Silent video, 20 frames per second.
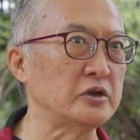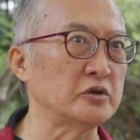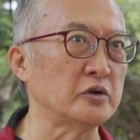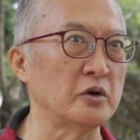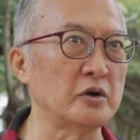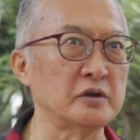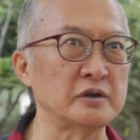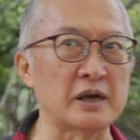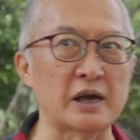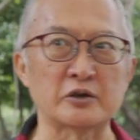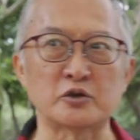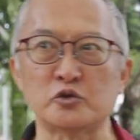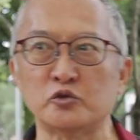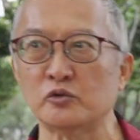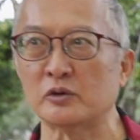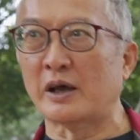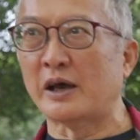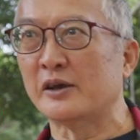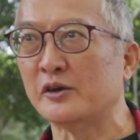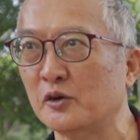修一下，
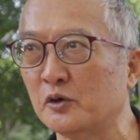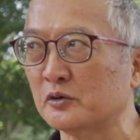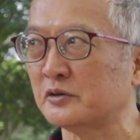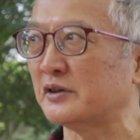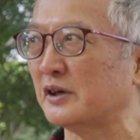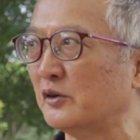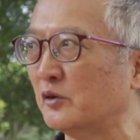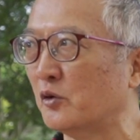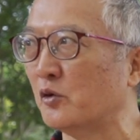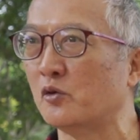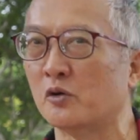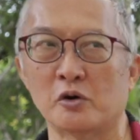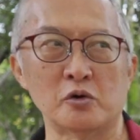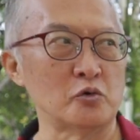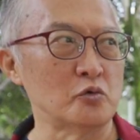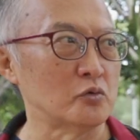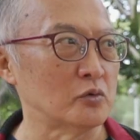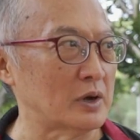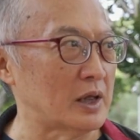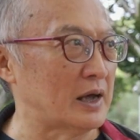出来又生龙
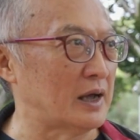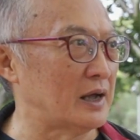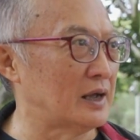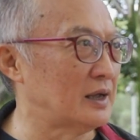活虎啦。